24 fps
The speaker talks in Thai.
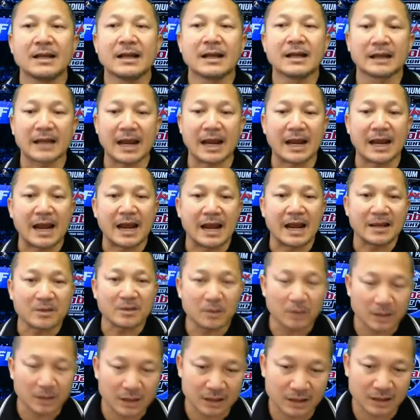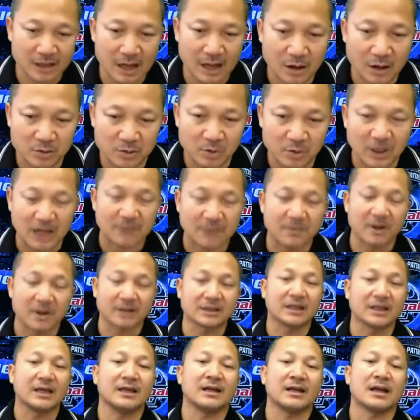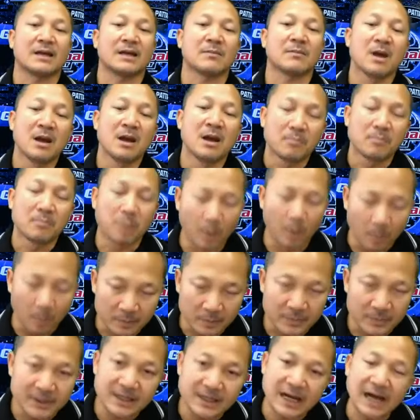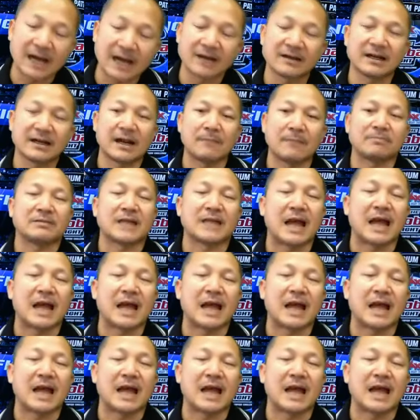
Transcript: แก้ไขจนเข้าสู่การปกตินะครับผมยังหลับตา